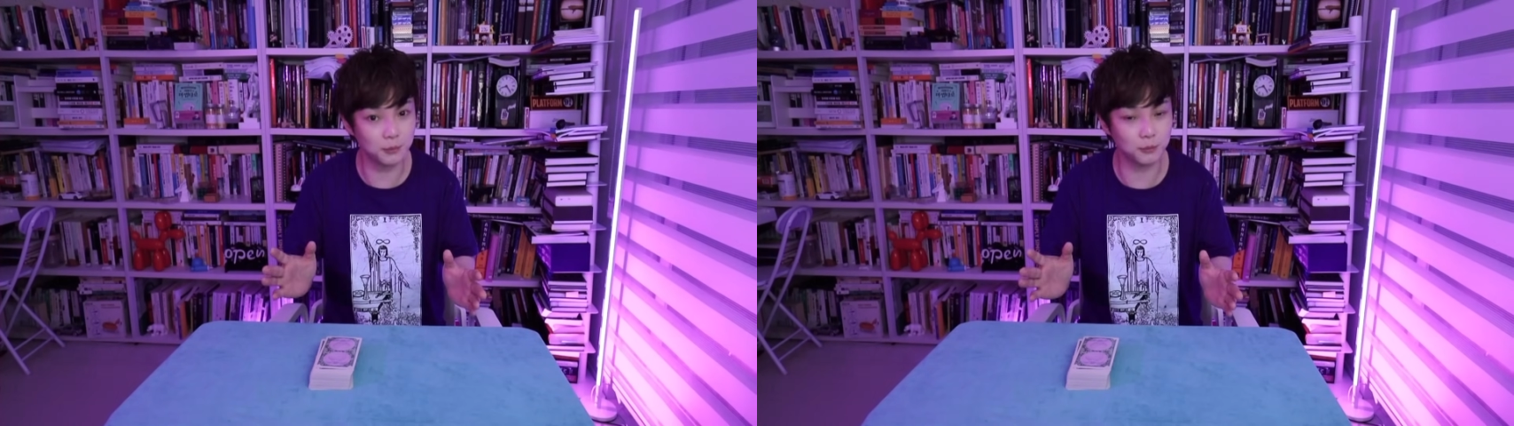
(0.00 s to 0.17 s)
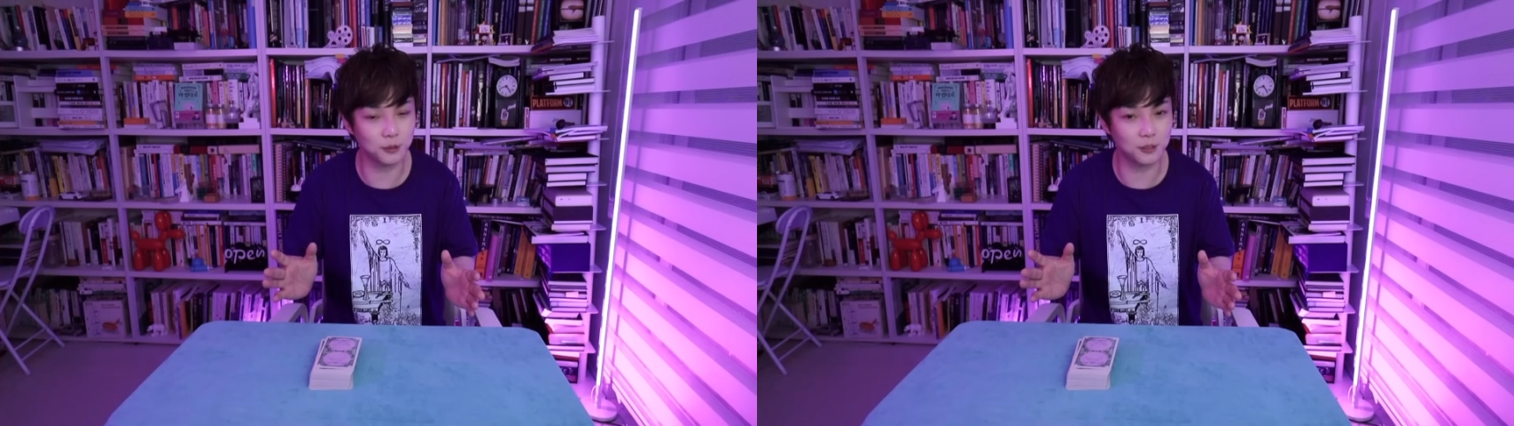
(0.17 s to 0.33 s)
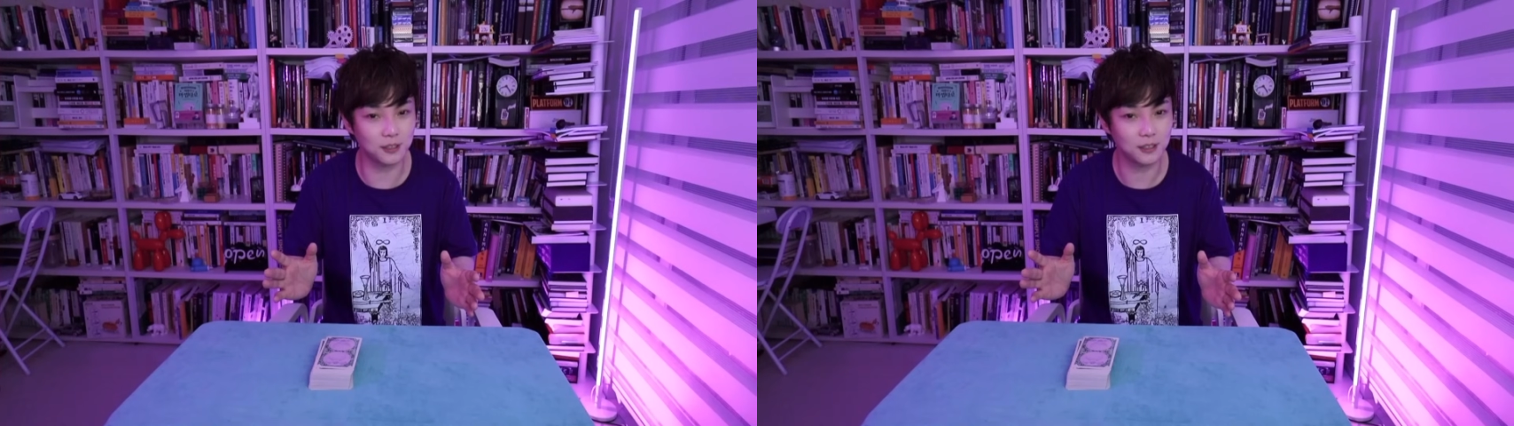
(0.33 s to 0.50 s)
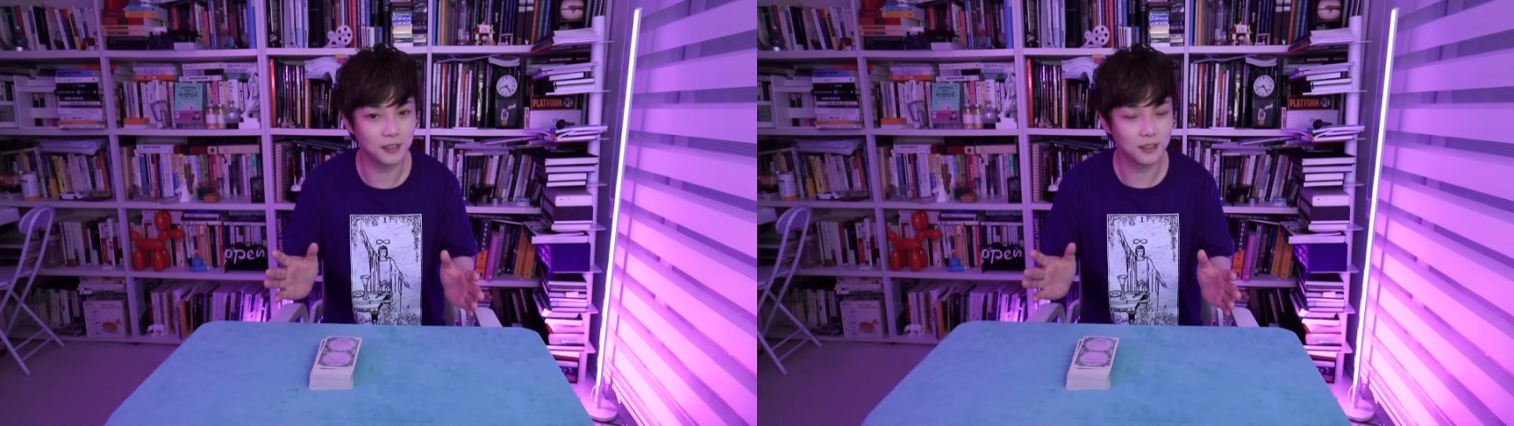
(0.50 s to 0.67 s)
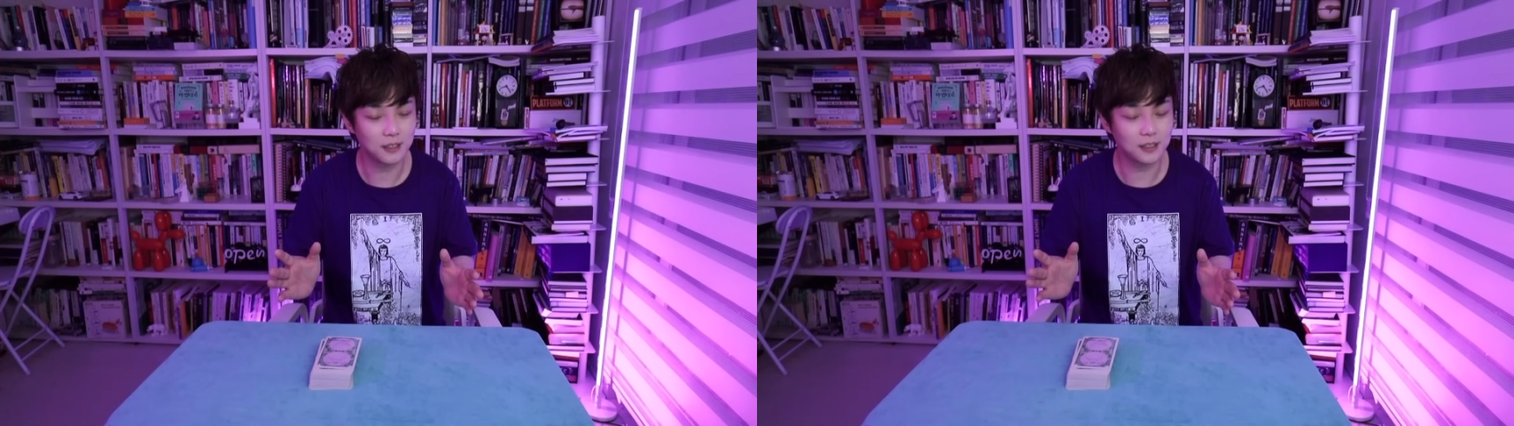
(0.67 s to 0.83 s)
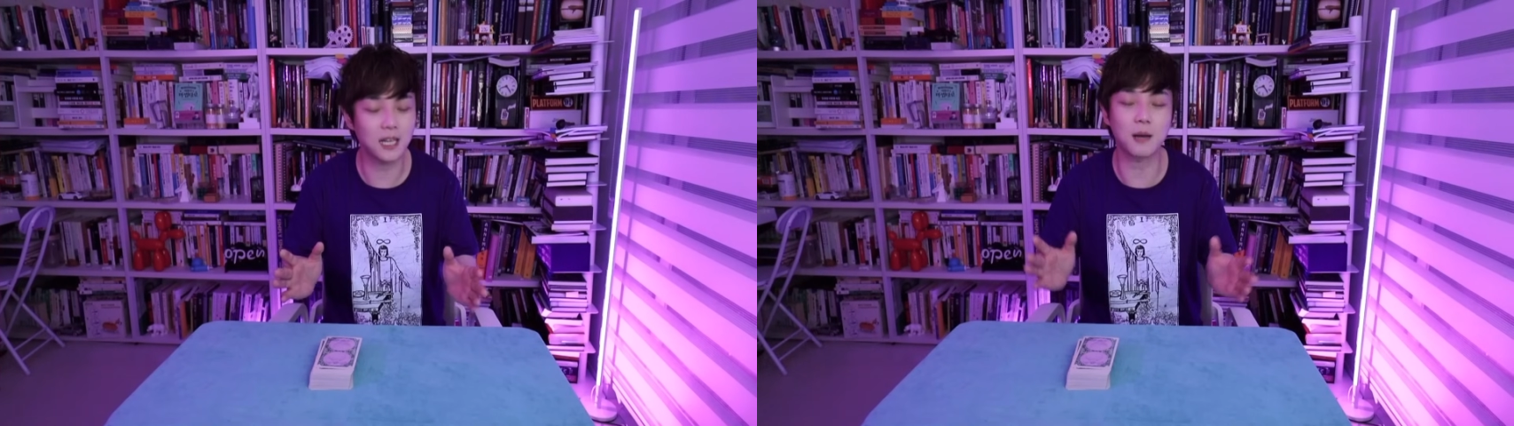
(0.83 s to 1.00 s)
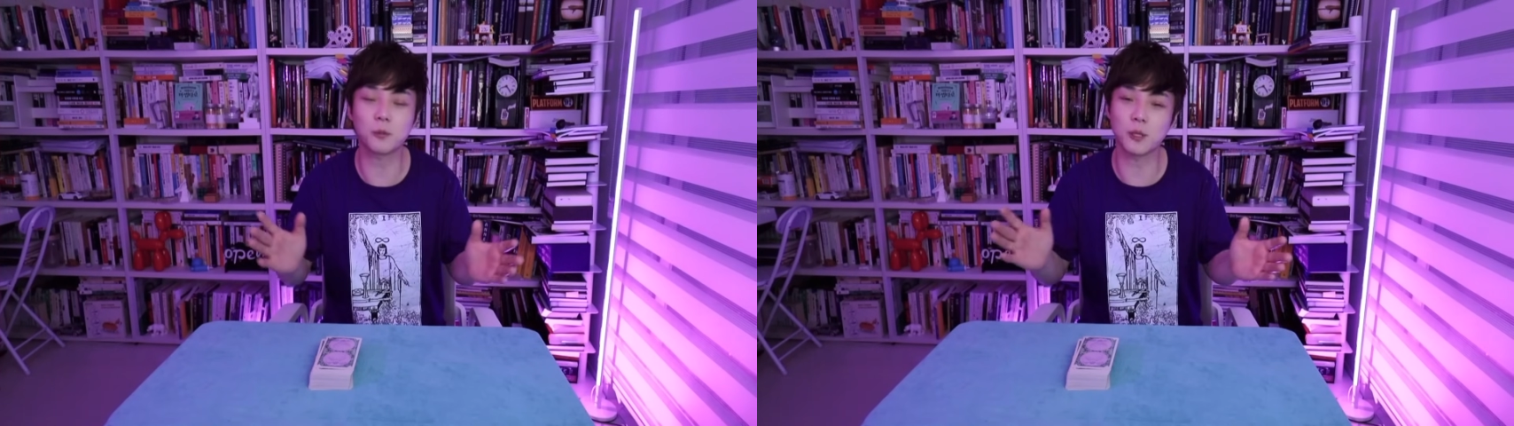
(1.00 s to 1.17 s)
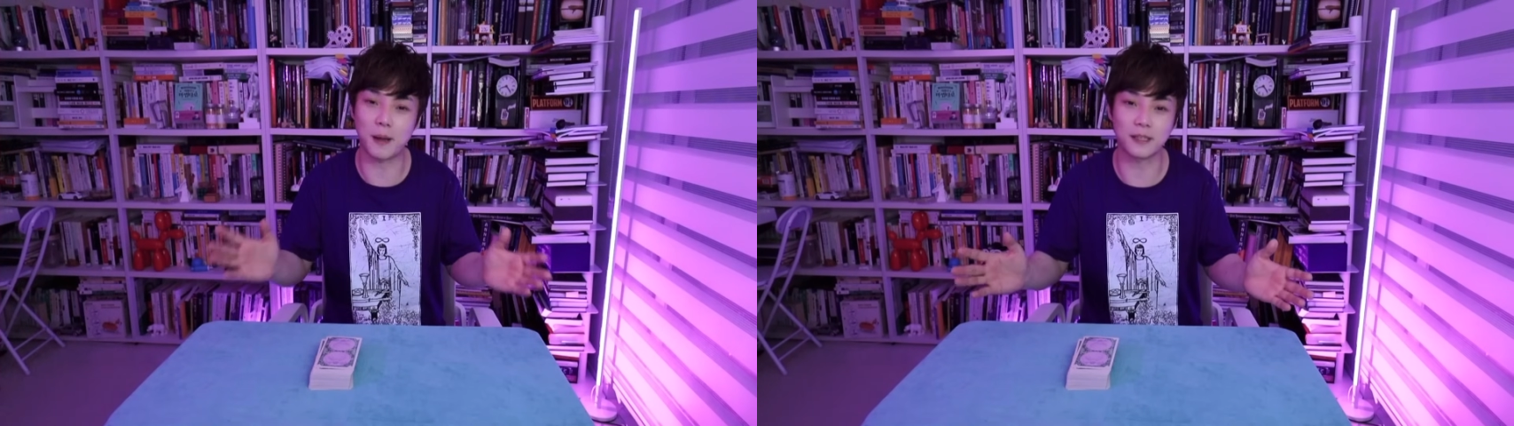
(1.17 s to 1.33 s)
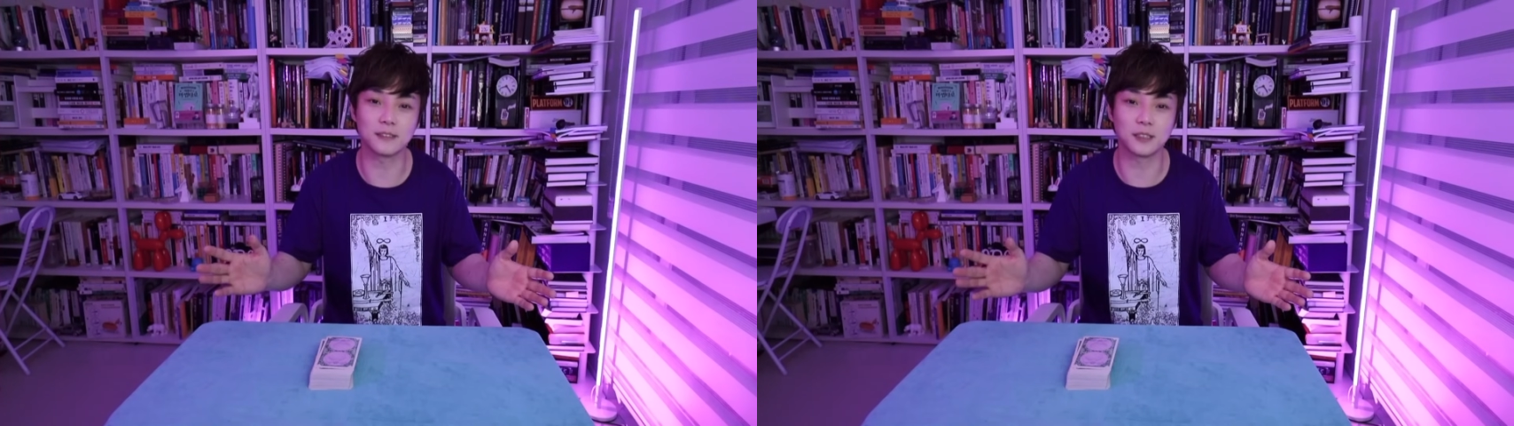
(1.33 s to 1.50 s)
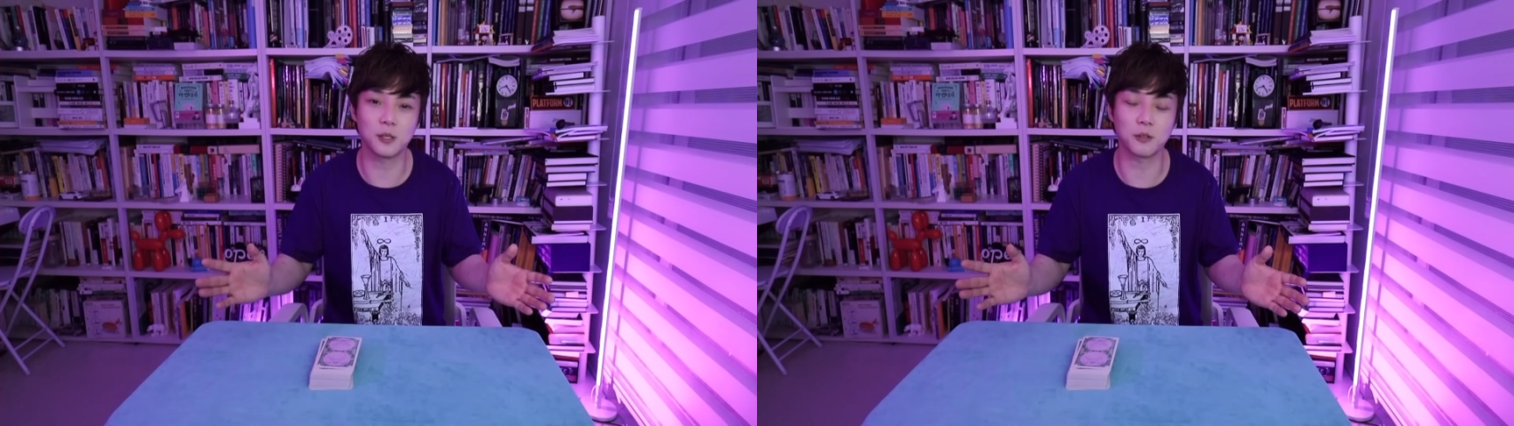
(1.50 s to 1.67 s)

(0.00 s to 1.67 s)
분들이 생각보다 많은데요.